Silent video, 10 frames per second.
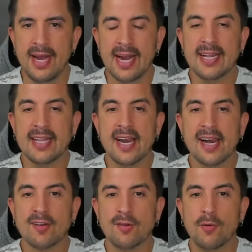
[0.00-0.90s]
Es que tiene
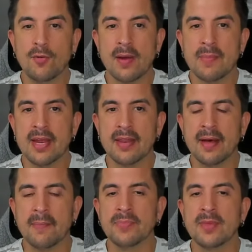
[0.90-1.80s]
razón, una
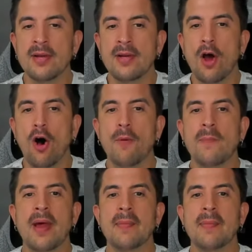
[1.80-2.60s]
mierda. Hombre,